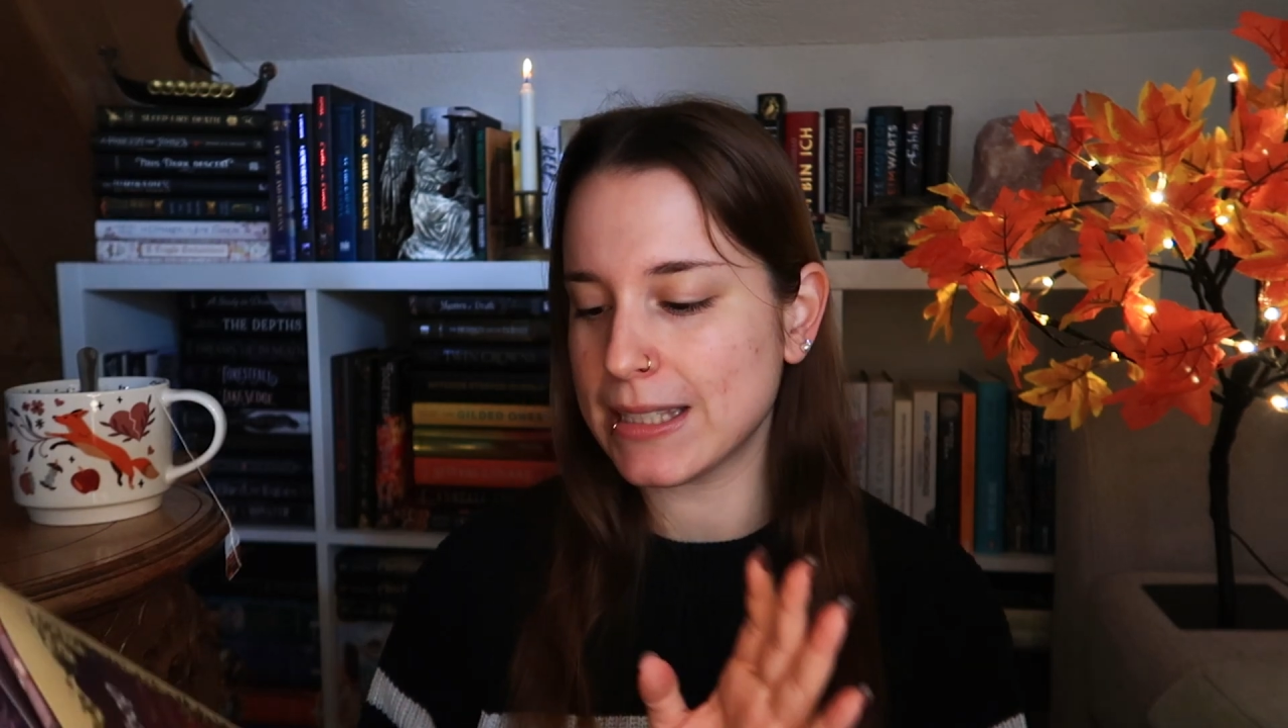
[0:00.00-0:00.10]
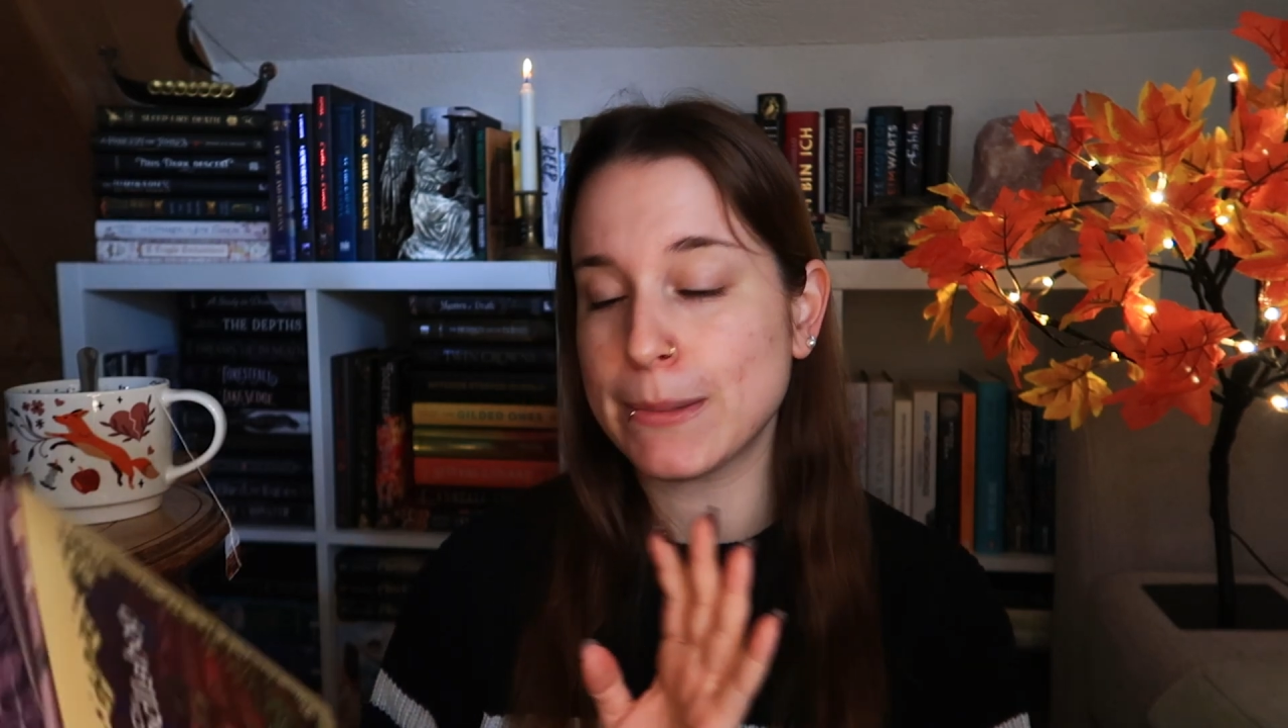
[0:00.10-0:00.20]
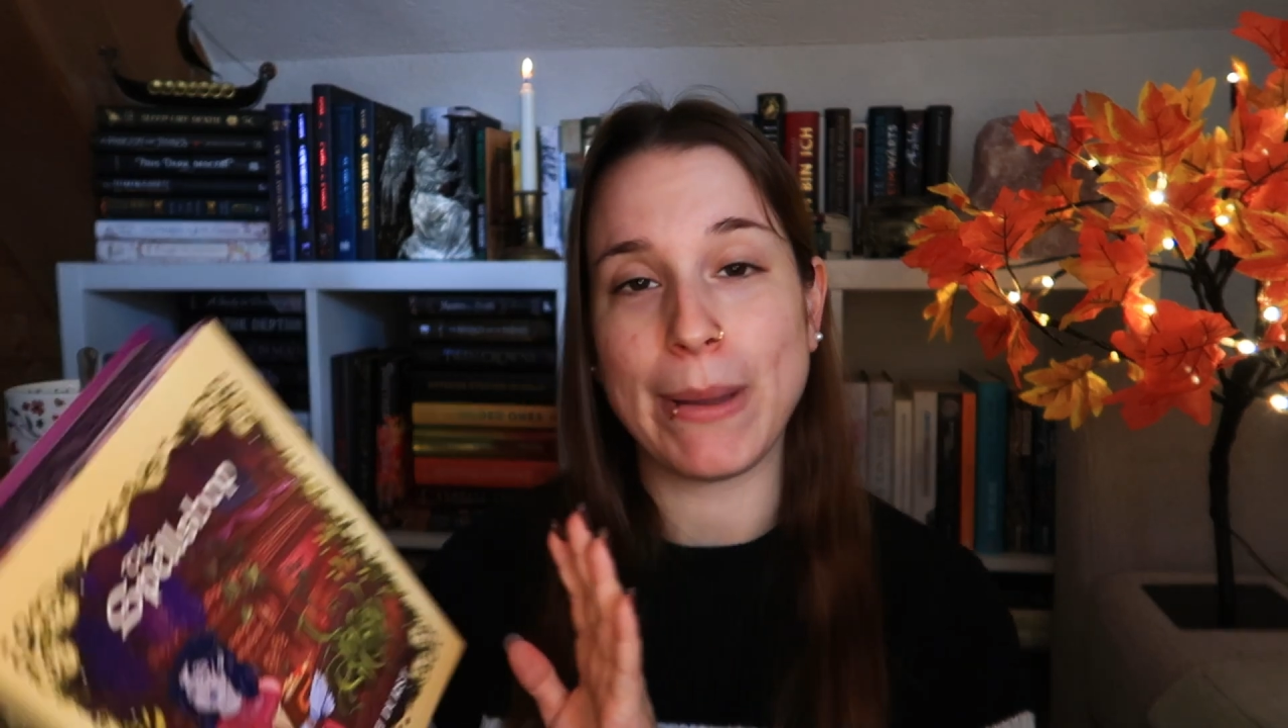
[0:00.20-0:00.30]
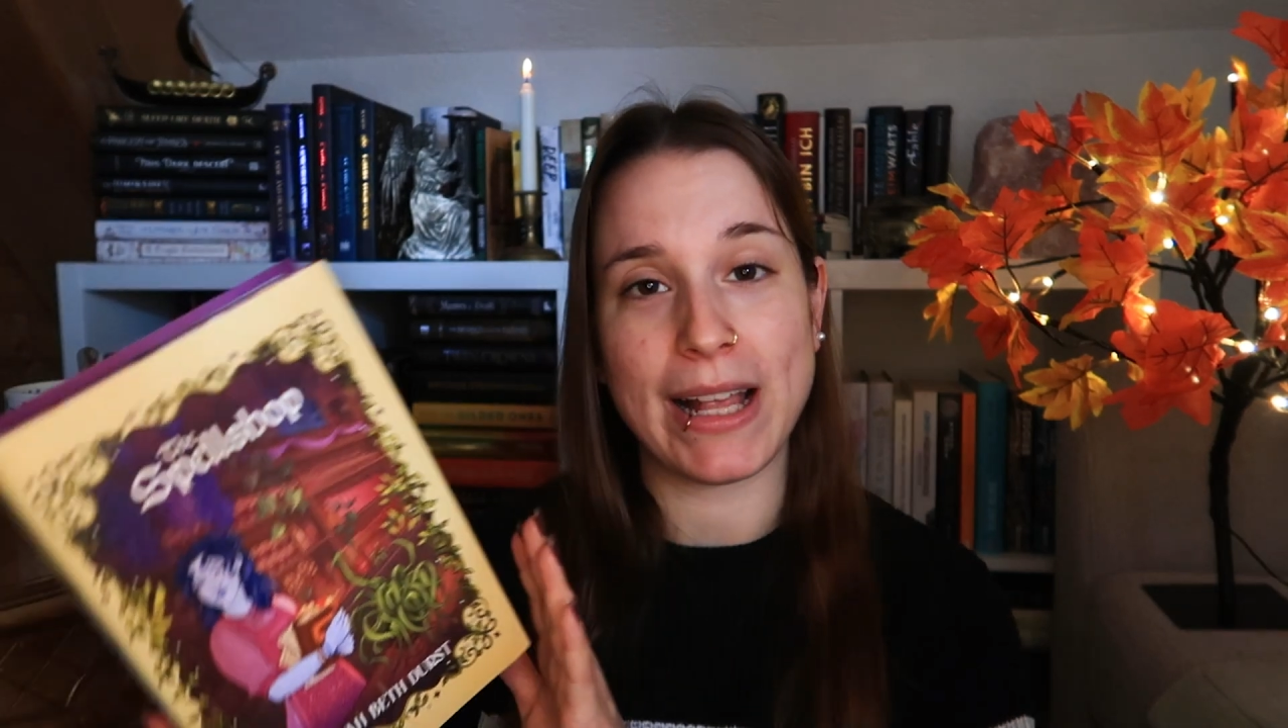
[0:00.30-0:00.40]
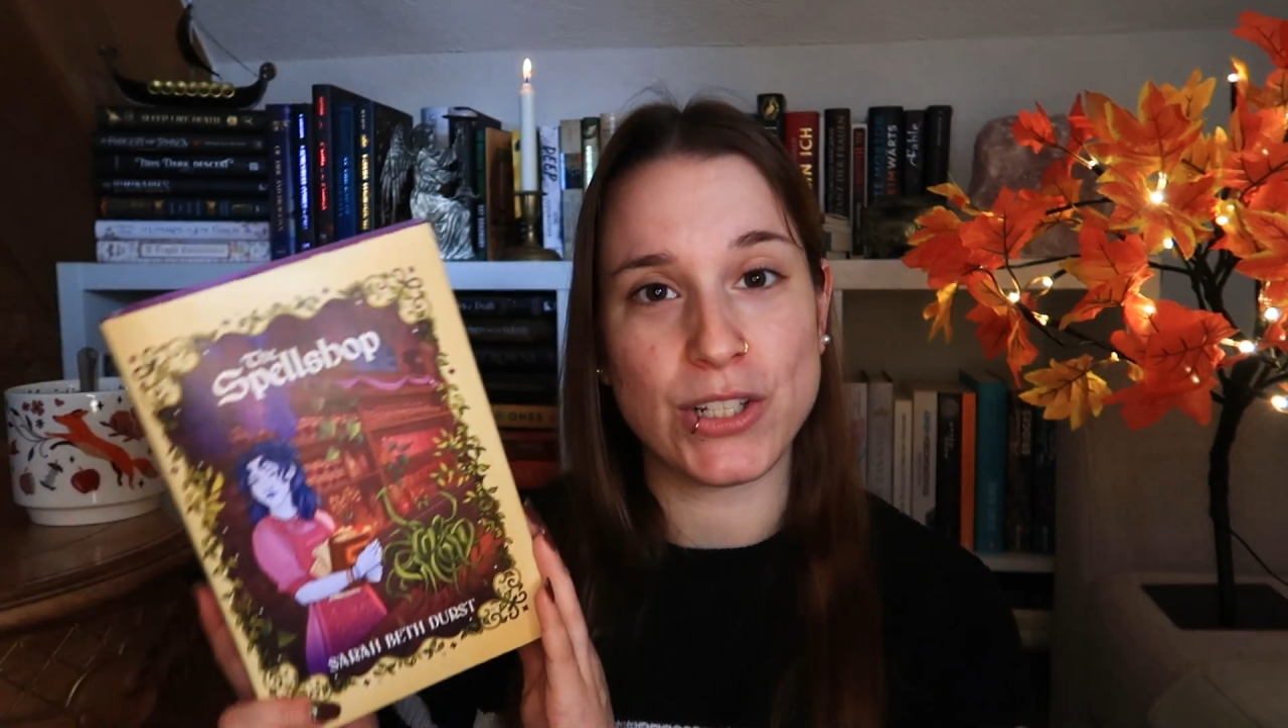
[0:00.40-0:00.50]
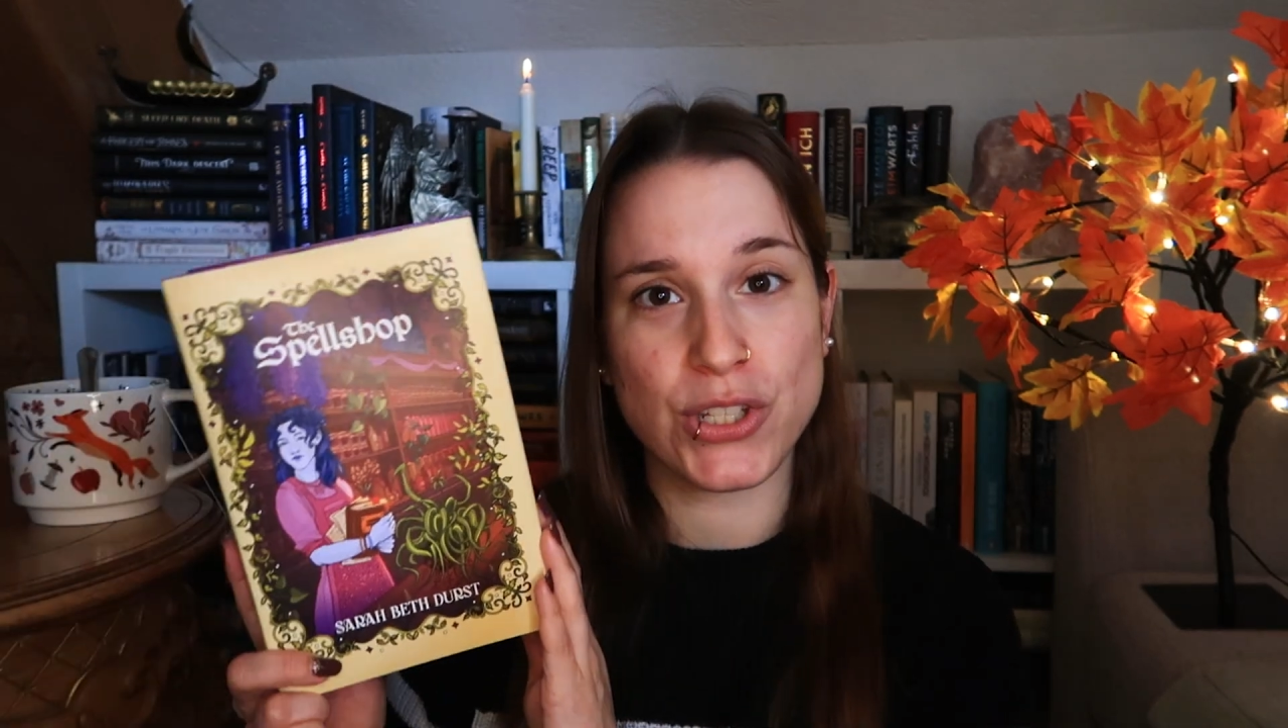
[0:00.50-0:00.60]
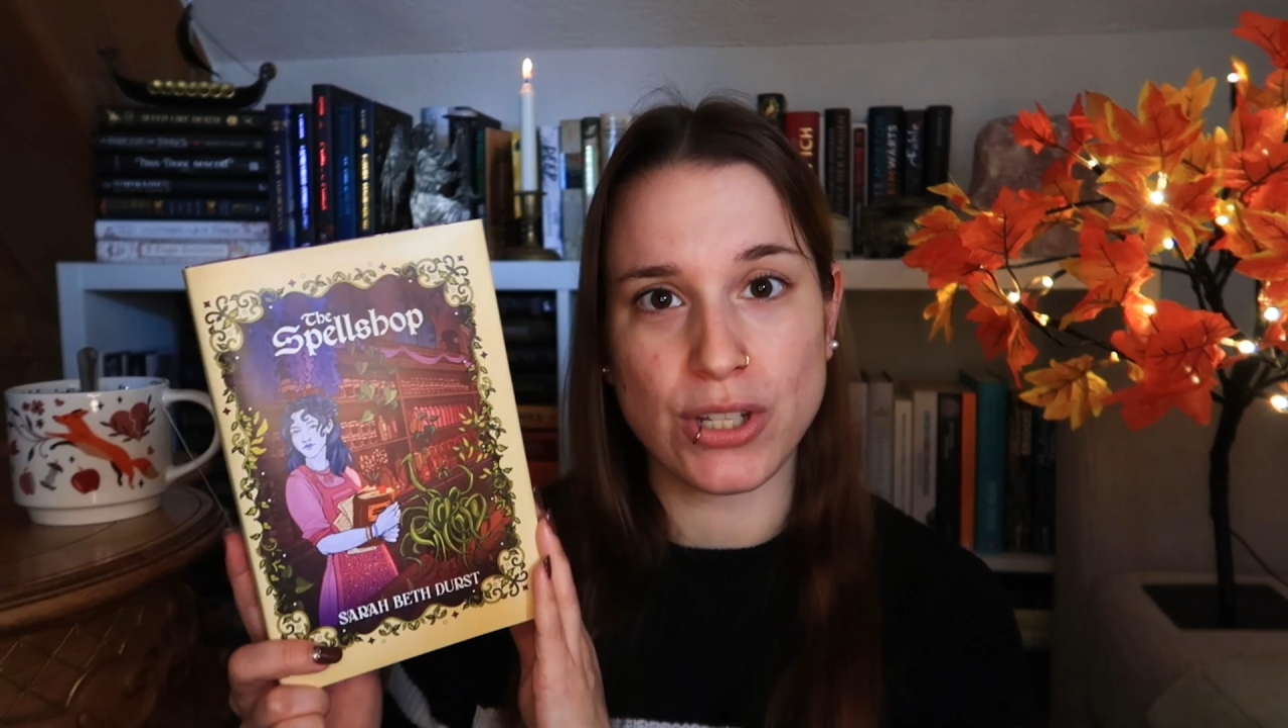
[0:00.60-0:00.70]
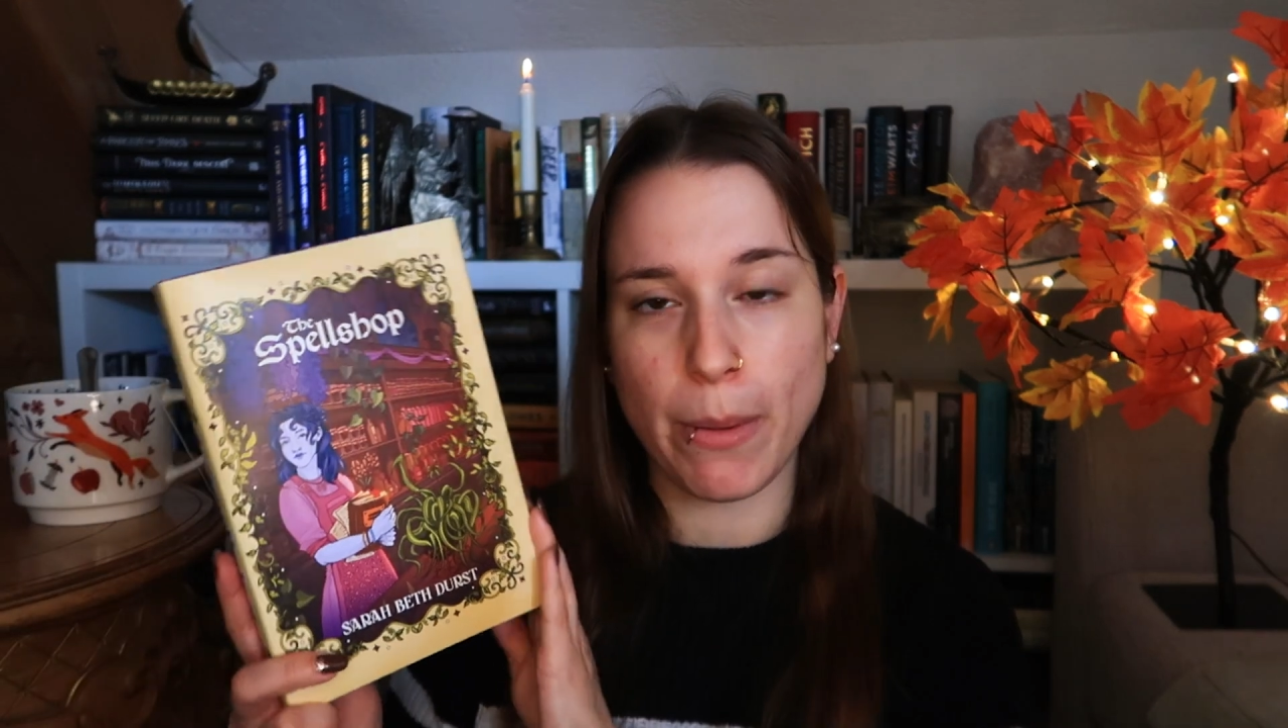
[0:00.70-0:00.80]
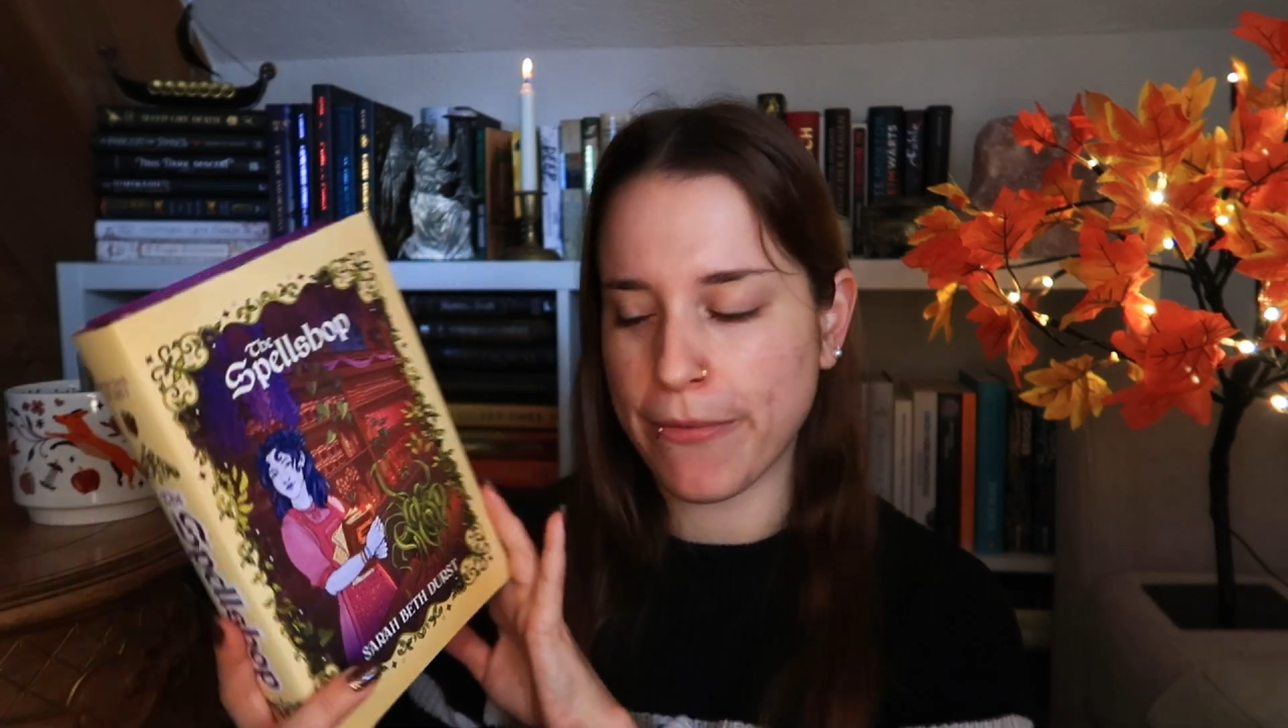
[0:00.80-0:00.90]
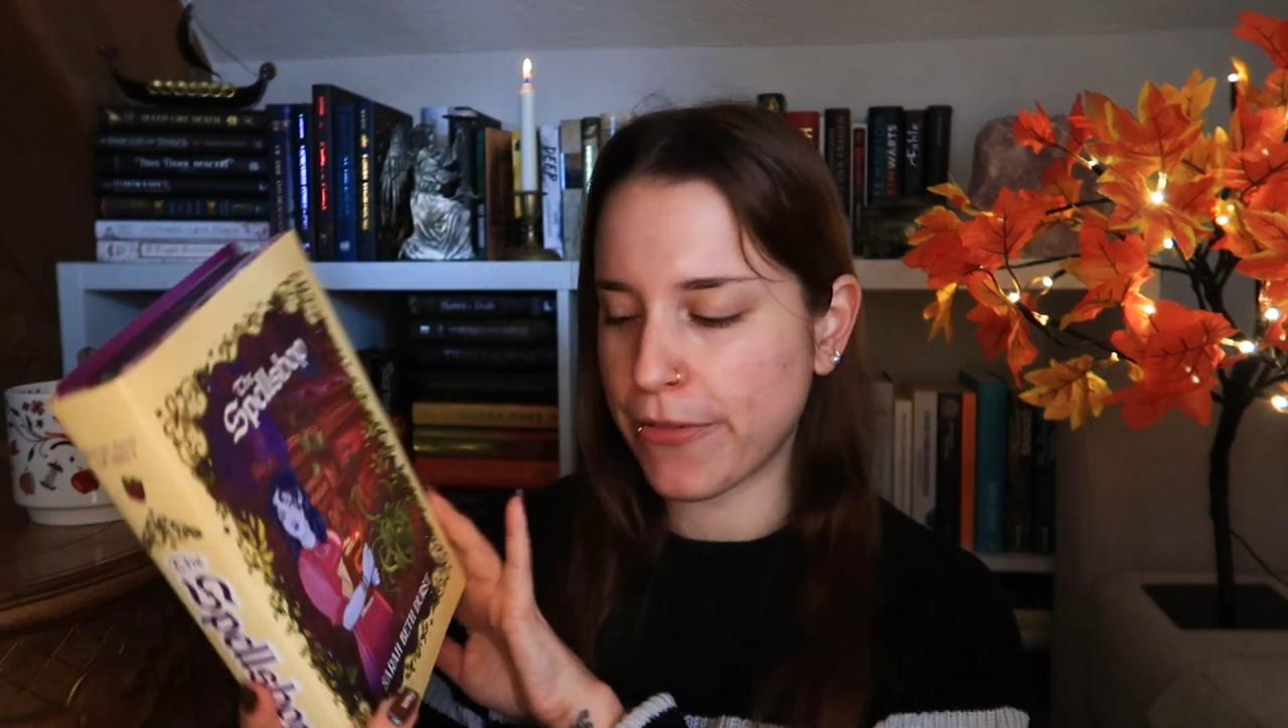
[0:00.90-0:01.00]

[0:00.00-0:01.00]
Spell Shop